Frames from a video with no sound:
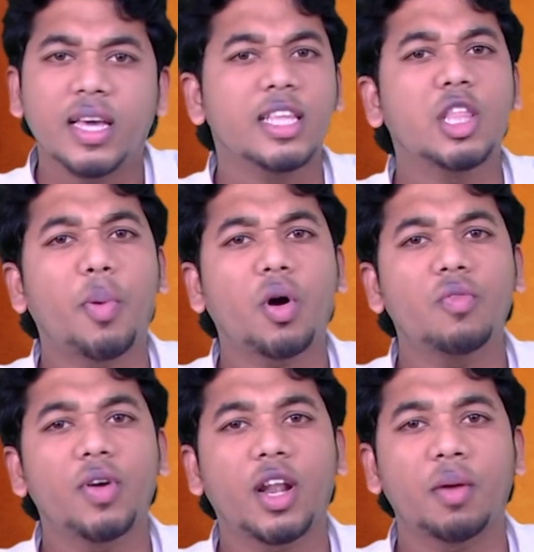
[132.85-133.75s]
இந்த பக்கம்
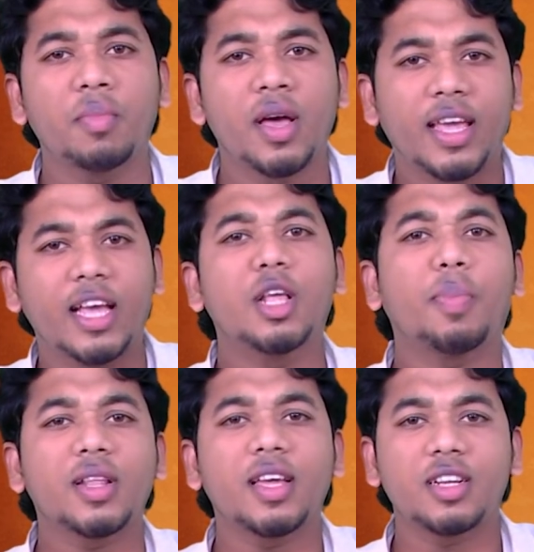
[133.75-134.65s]
விக்ரம் எந்த
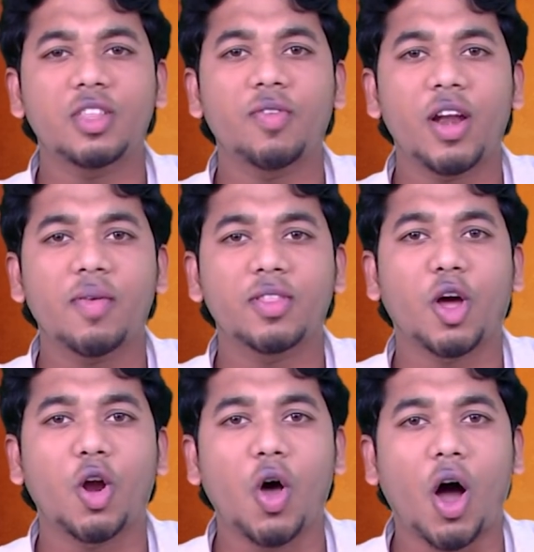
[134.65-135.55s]
படத்தை எடுத்து வெளியே
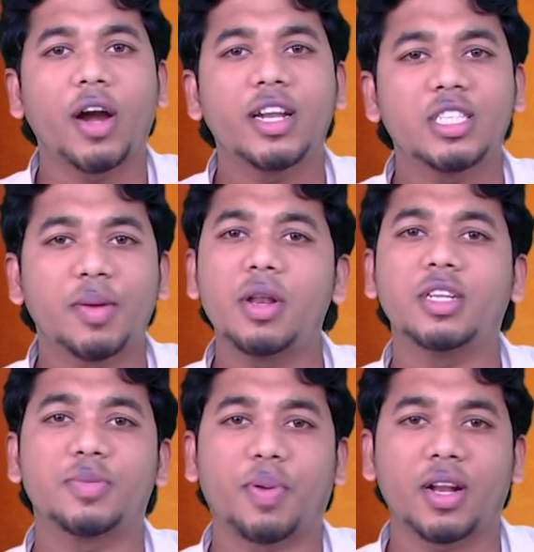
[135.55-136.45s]
வந்தாலும் ஆடியன்ஸ் எப்படி
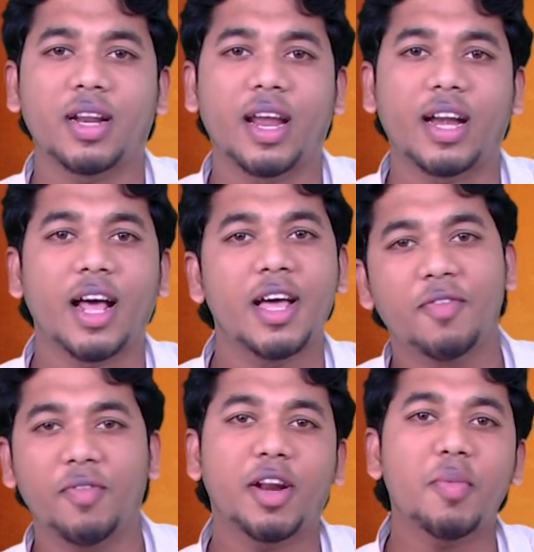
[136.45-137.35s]
இருந்துச்சு படம்னு கேட்டால்
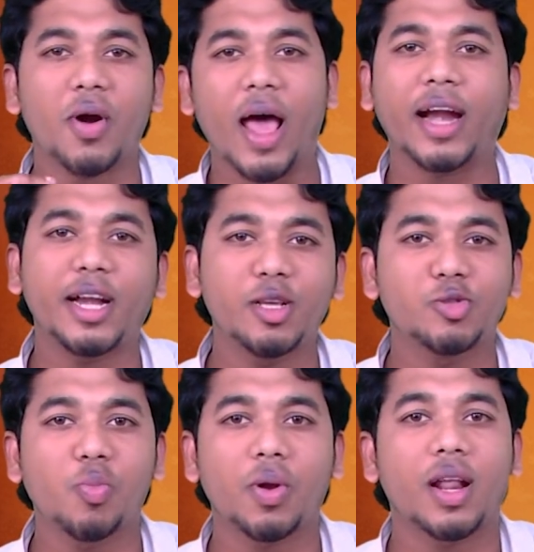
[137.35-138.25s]
விக்ரமோட ஆக்டிங்
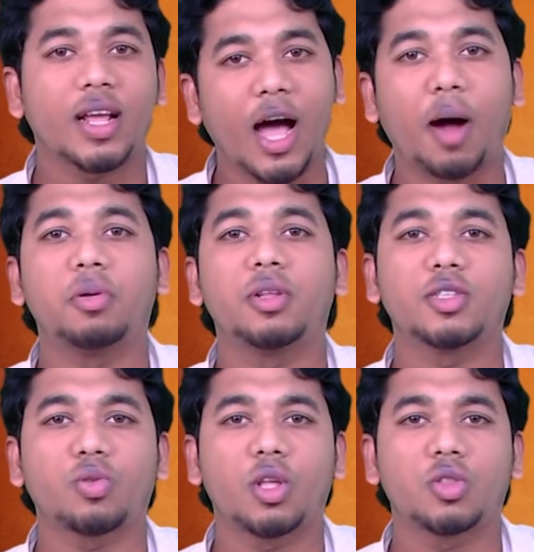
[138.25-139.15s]
சூப்பராக இருக்குது அப்படி
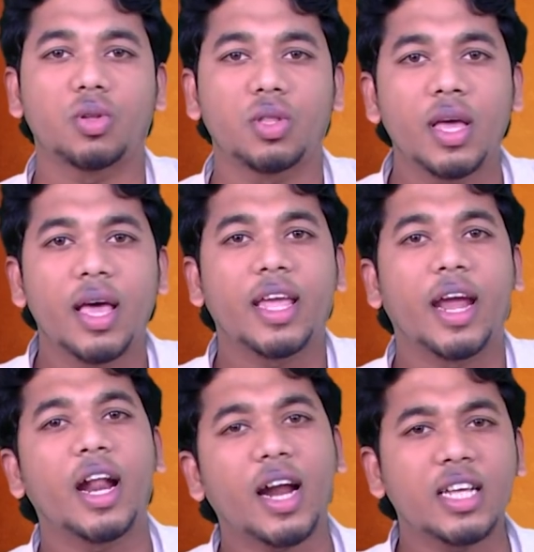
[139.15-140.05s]
தான் சொல்ல தோணுது
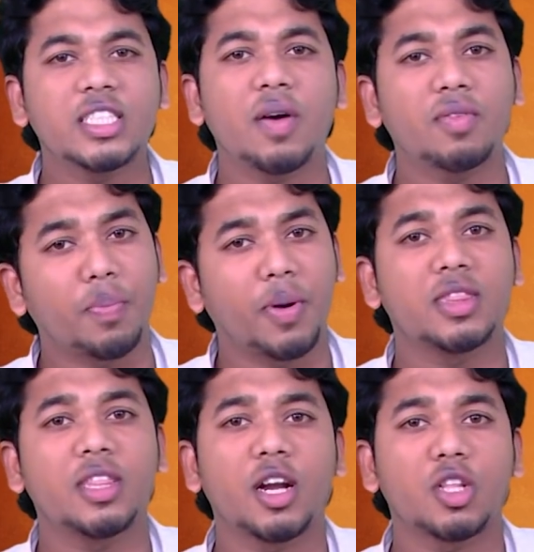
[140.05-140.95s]
ஏன்னா கடைசியாக வந்த
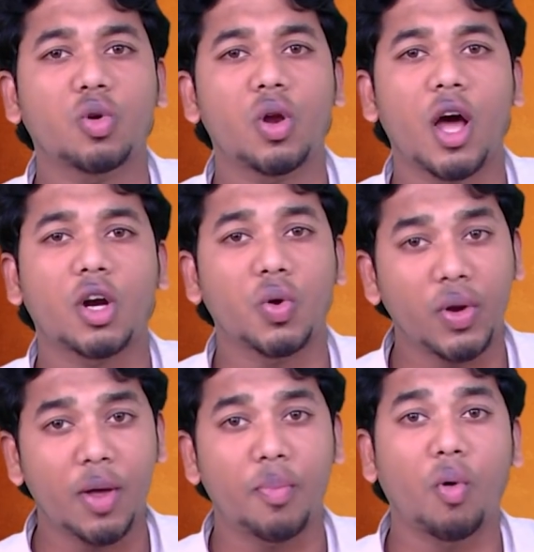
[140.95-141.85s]
பத்துன்றதுக்குள்ளே ஆகட்டும்
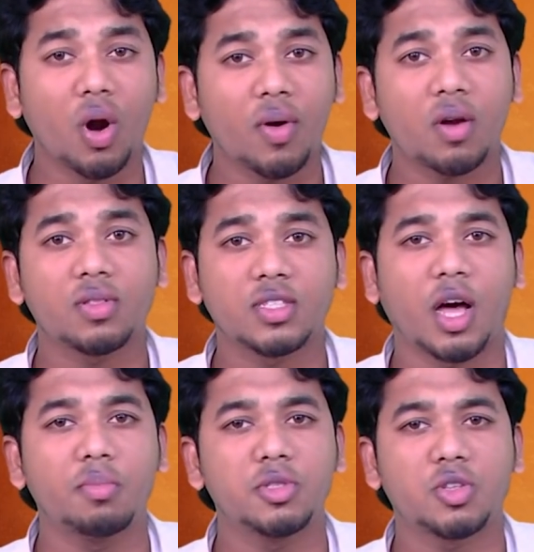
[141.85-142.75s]
இல்லை போன வாரம் வந்த
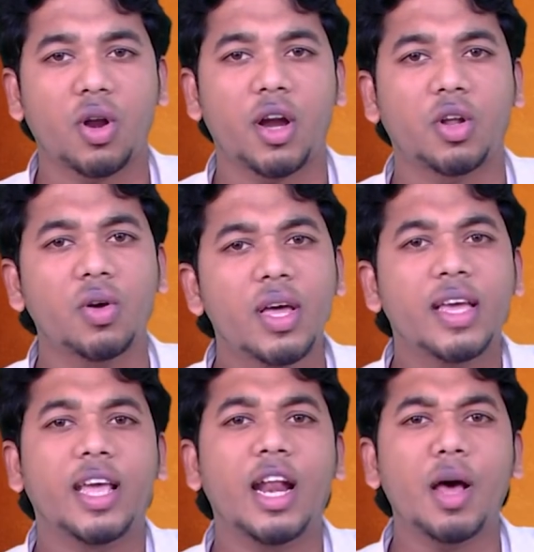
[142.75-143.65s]
சாமி ஸ்கொயர் ஆகிட்டோம்
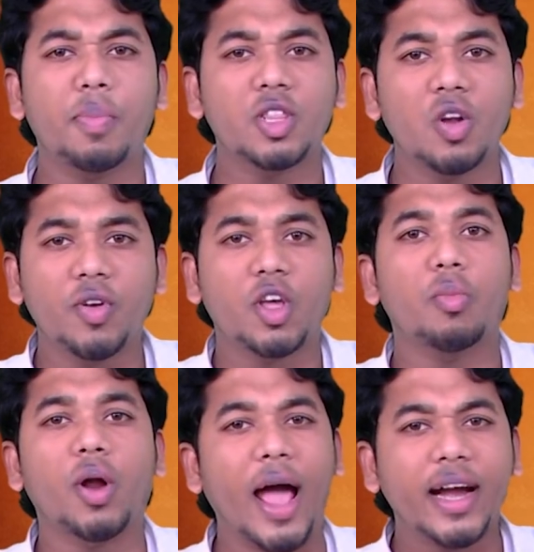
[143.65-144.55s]
எல்லா படத்திலும்
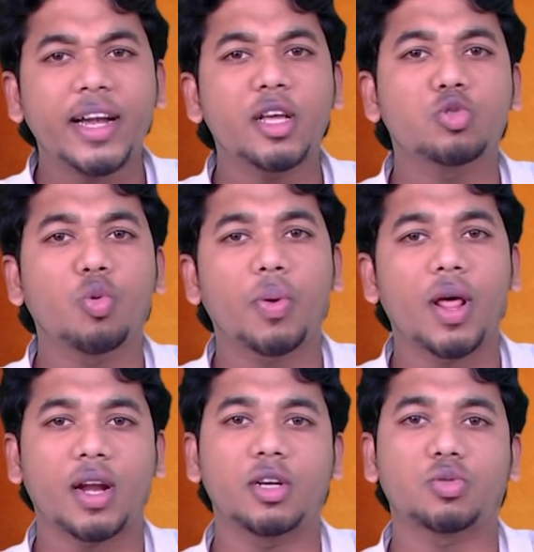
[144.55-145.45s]
விக்ரமோட ஆக்டிங் சூப்பராக
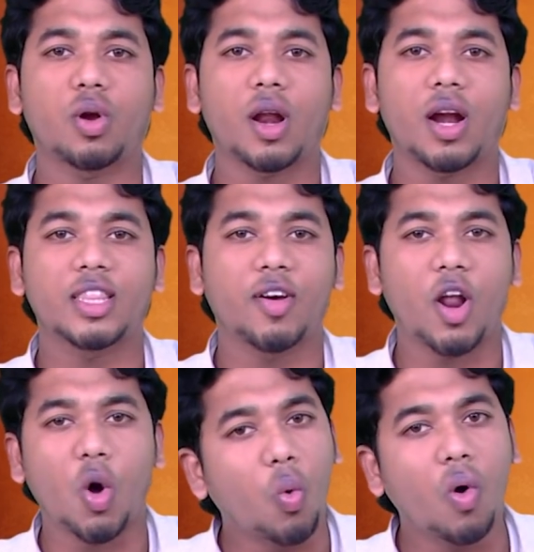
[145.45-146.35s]
இருக்குன்னு சொல்கிறாங்களே தவிர
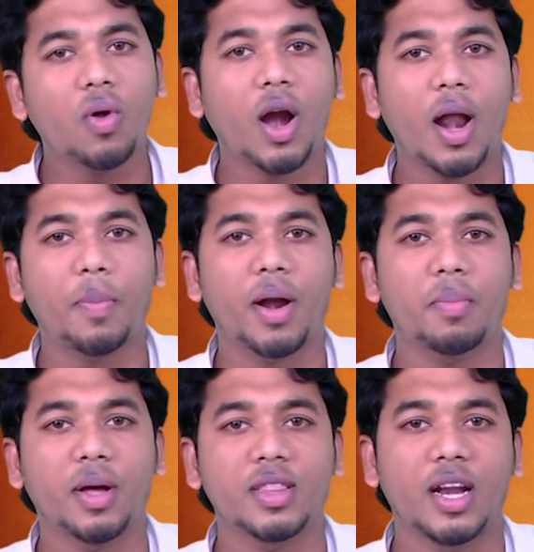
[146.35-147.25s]
ஓவராலாக
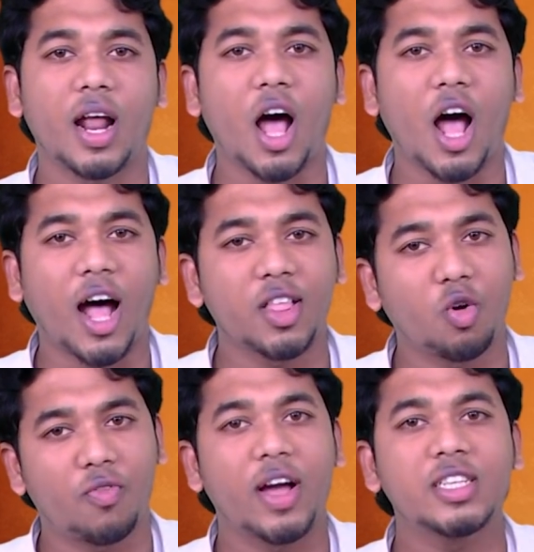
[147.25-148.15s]
படம் பார்த்தீங்கன்னா அது
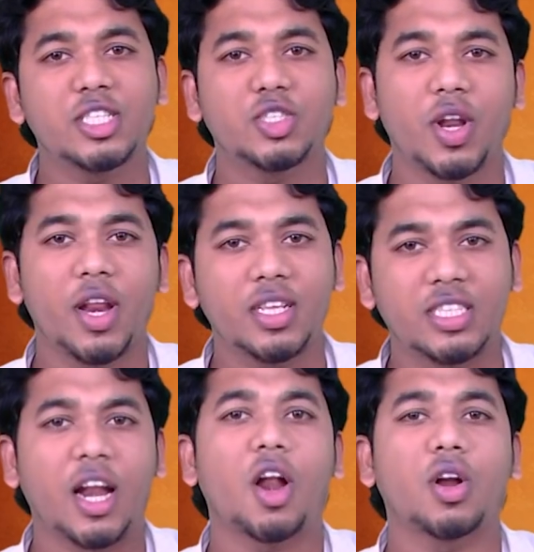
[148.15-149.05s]
உங்கள் ஃபேன்ஸும் சரி
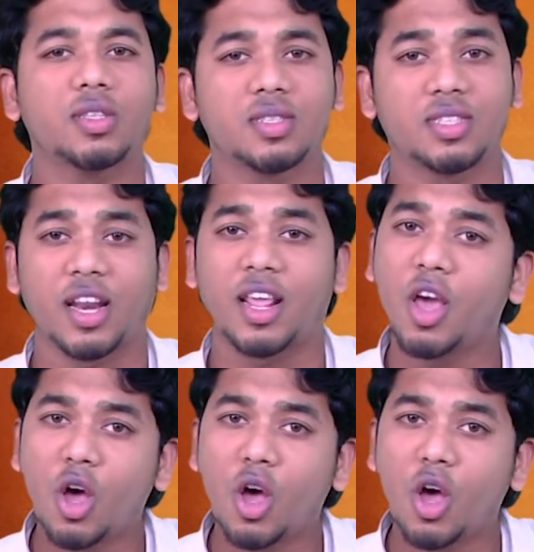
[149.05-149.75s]
ஜென்ரல் ஆடியன்ஸும் சரி